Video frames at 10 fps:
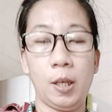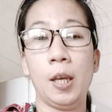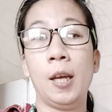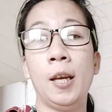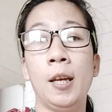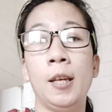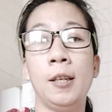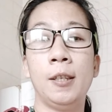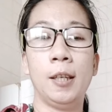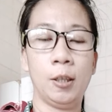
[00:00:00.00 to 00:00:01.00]
Yan.
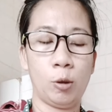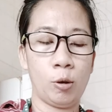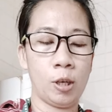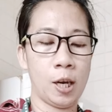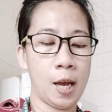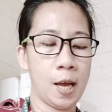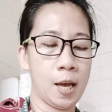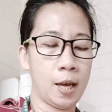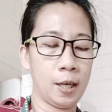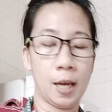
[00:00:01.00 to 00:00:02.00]
Ito na
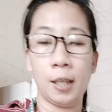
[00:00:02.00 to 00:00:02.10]
ang